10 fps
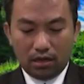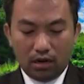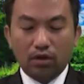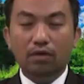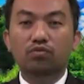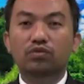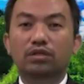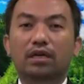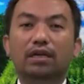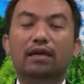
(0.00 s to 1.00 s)
Lalu
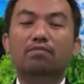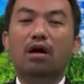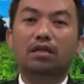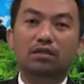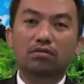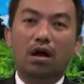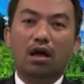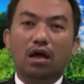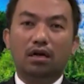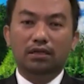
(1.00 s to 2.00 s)
kemudian kemah itu
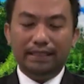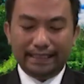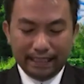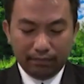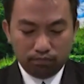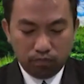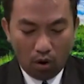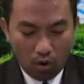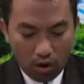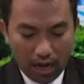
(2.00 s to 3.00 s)
akan
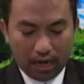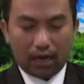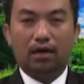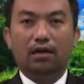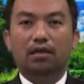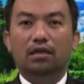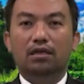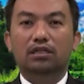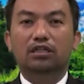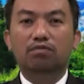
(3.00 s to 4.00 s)
dibongkar.
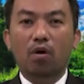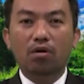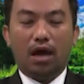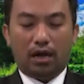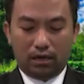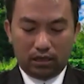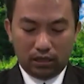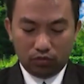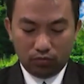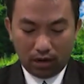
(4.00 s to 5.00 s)
Dibongkar
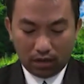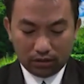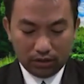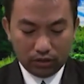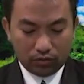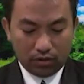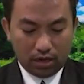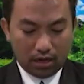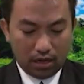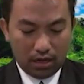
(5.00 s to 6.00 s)
itu berarti
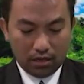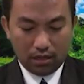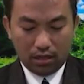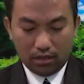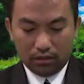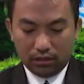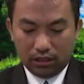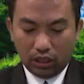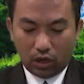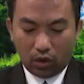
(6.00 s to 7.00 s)
saudara
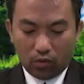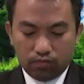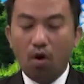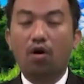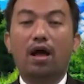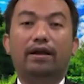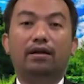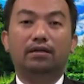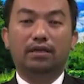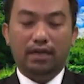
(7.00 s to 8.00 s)

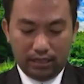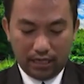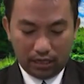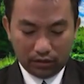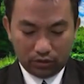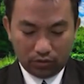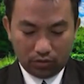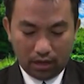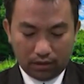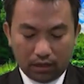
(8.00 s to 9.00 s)
dirobohkan dan
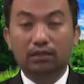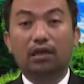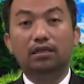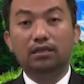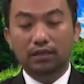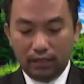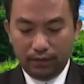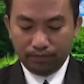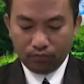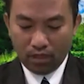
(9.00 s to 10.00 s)
dihancurkan. Kata
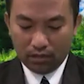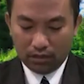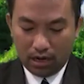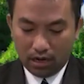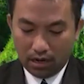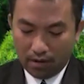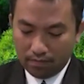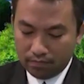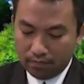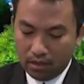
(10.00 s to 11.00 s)
ini
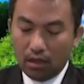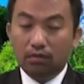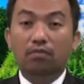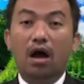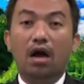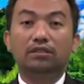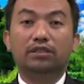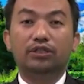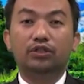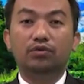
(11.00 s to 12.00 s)
dalam
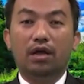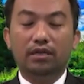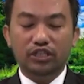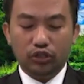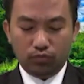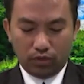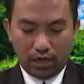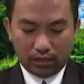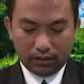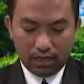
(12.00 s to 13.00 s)
bahasa Yunani
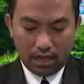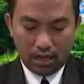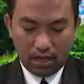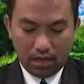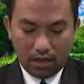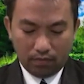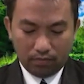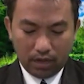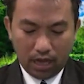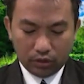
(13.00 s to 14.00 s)
sebenarnya
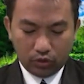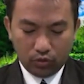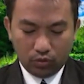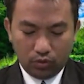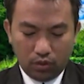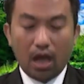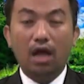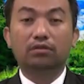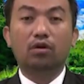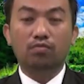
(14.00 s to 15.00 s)
mengacu
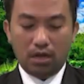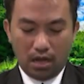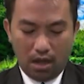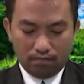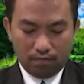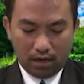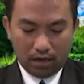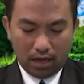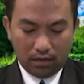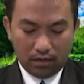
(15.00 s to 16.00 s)
atau
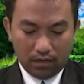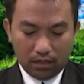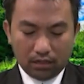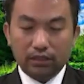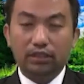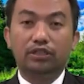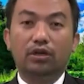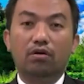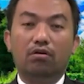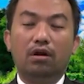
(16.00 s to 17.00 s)
menggambarkan
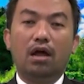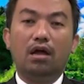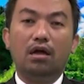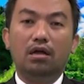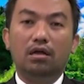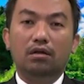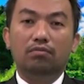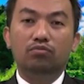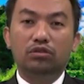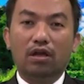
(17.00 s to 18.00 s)
seseorang
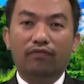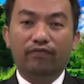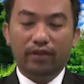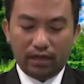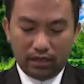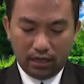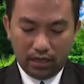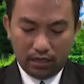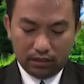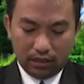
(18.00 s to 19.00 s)
musafir
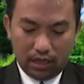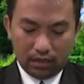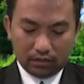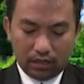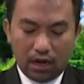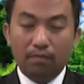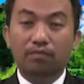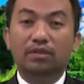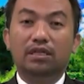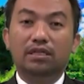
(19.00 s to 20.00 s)
yang telah
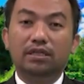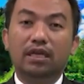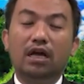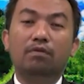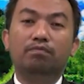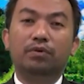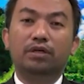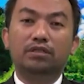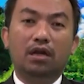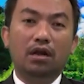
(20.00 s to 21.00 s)
menyelesaikan
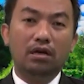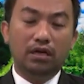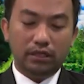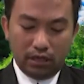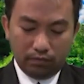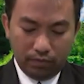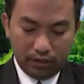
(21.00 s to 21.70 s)
perjalanan yang